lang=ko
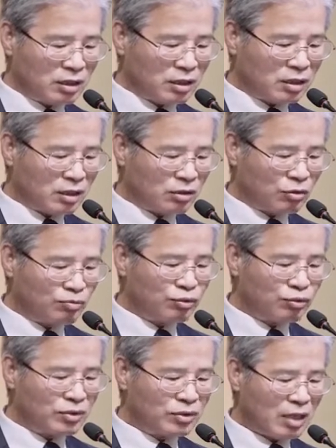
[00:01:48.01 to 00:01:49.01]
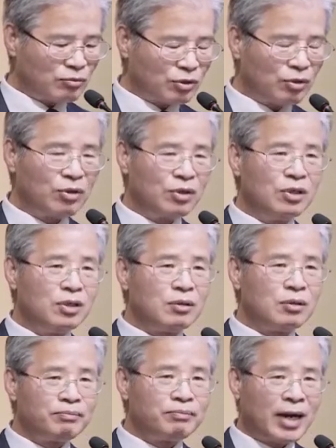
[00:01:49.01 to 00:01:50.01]
그리고 푸근함으로
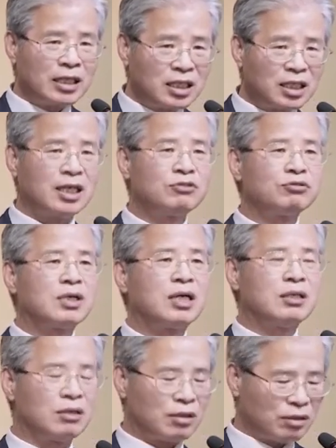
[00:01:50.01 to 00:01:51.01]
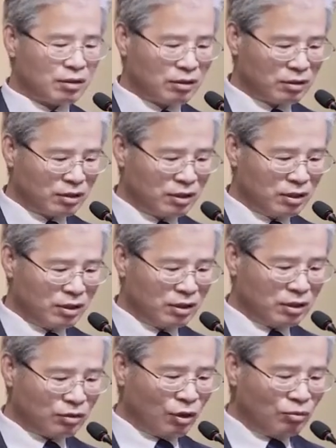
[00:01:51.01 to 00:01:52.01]
만끽할 수가 있었어요.
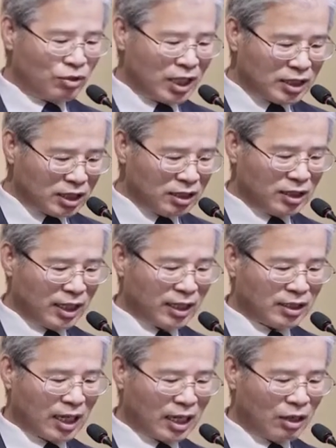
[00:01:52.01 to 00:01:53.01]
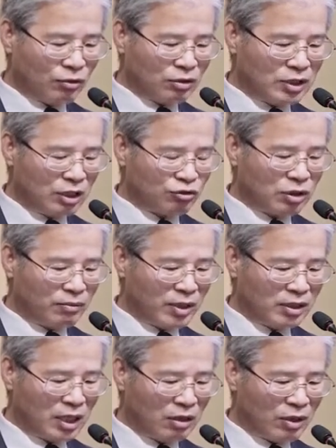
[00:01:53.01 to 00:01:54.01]
너무나 친근하게 다가오는 예수님의
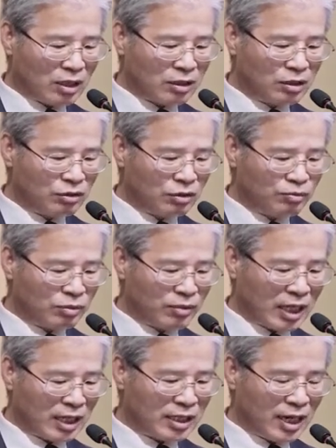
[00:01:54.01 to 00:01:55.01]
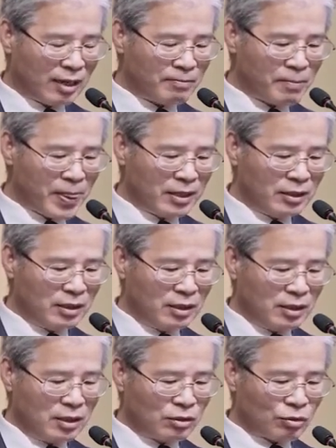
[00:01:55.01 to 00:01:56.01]
은혜와 긍휼뿐만 아니라
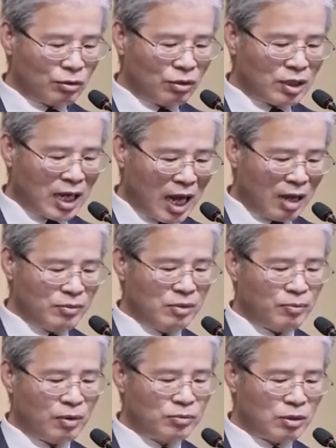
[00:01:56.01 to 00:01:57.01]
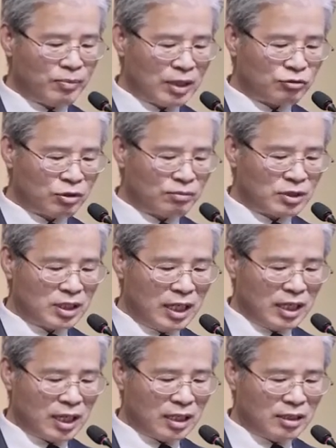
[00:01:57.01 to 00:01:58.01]
또 감히 범접할 수 없는
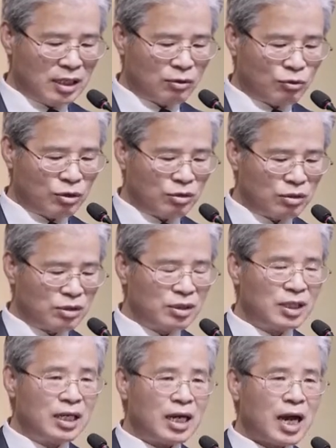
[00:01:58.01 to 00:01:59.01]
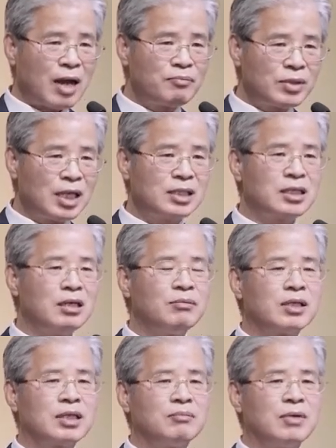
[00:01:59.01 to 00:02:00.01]
하늘의 권능을 함께
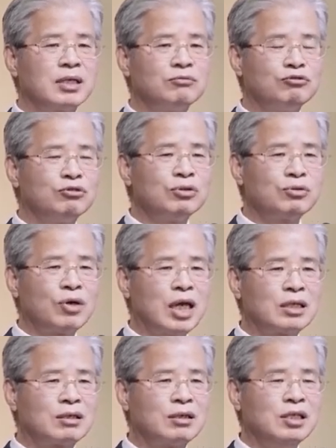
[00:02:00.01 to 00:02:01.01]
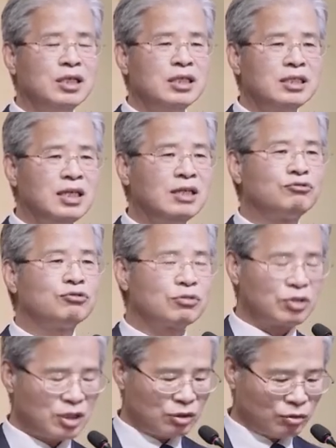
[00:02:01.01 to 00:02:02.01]
체험했단 말이에요. 누구를 통해서? 예수
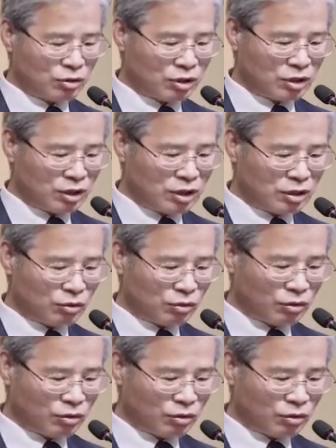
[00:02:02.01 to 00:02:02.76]
그리스도, 그리스도를